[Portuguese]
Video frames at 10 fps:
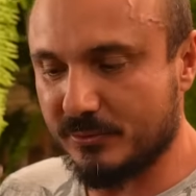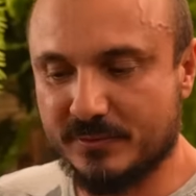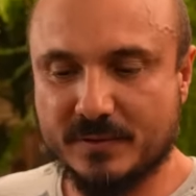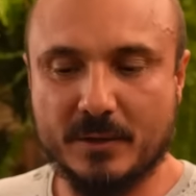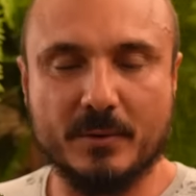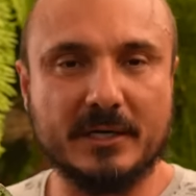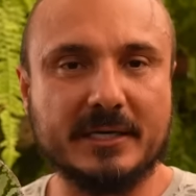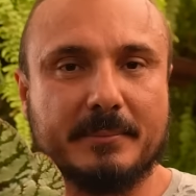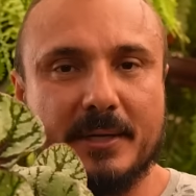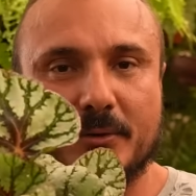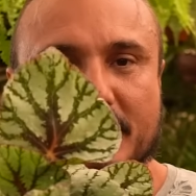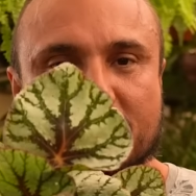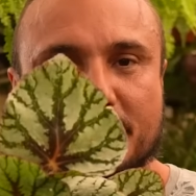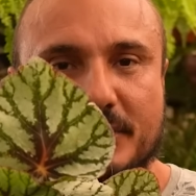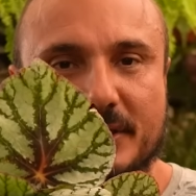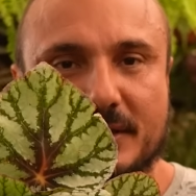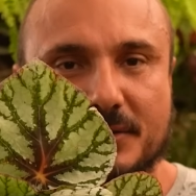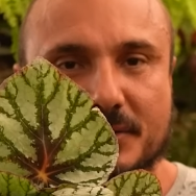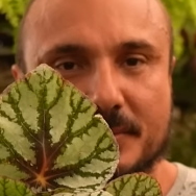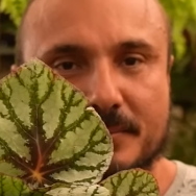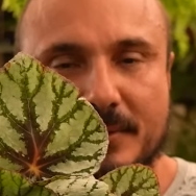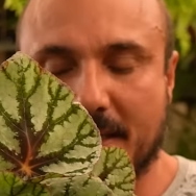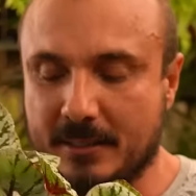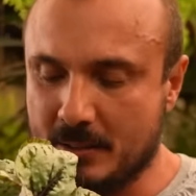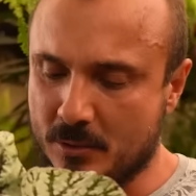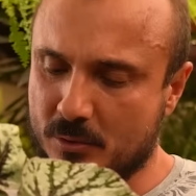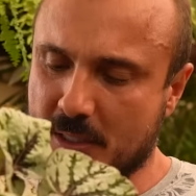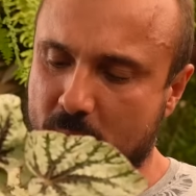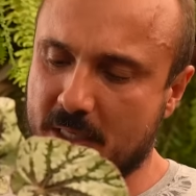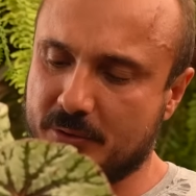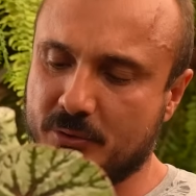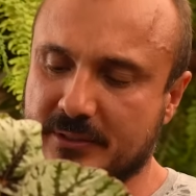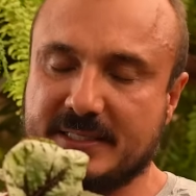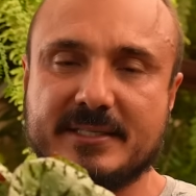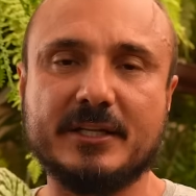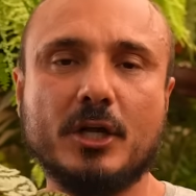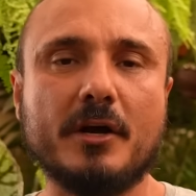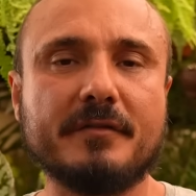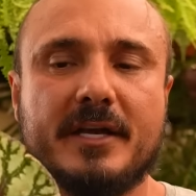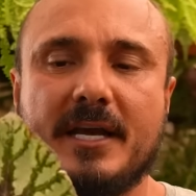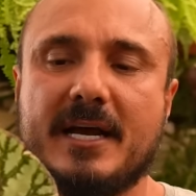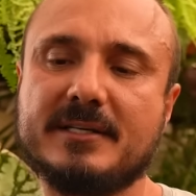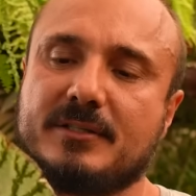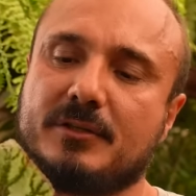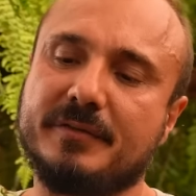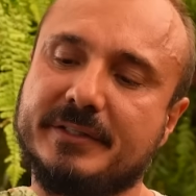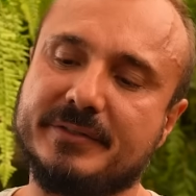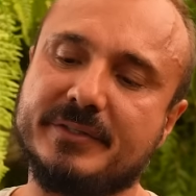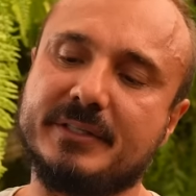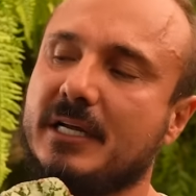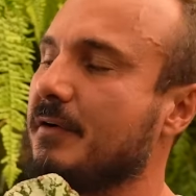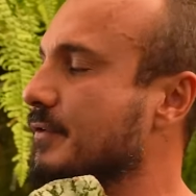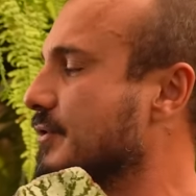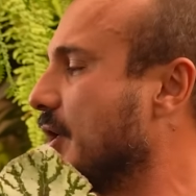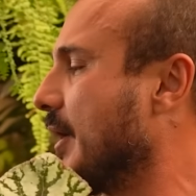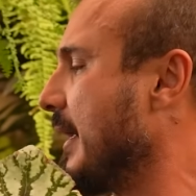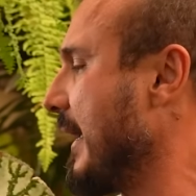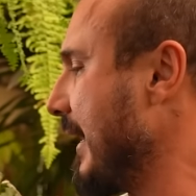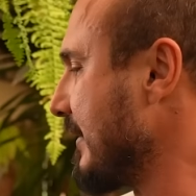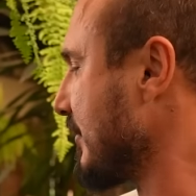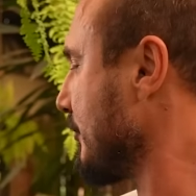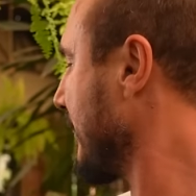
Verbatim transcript: do céu, olha que begônias bonitas, né? Tá quanto? R$19,90, ó. Essas